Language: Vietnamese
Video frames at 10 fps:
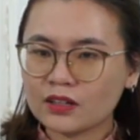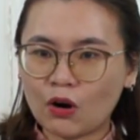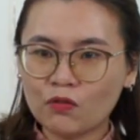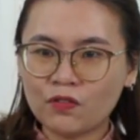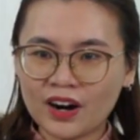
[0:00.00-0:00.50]

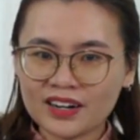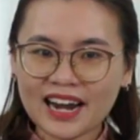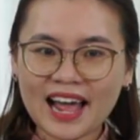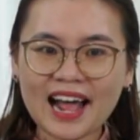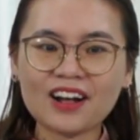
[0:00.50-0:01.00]
cậu vẫn
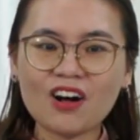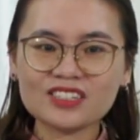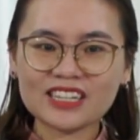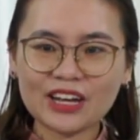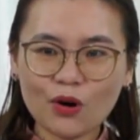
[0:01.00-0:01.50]
là
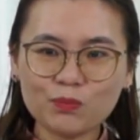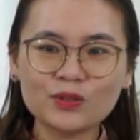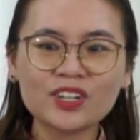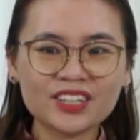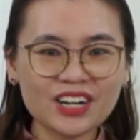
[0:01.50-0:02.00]
con trai út
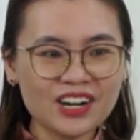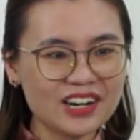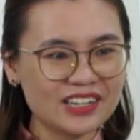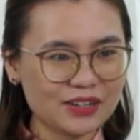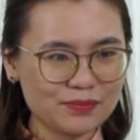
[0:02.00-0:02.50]
được cưng
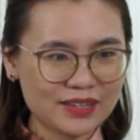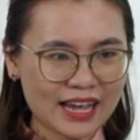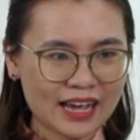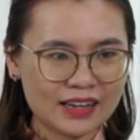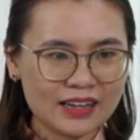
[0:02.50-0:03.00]
ở trong
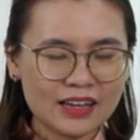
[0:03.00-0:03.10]
nhà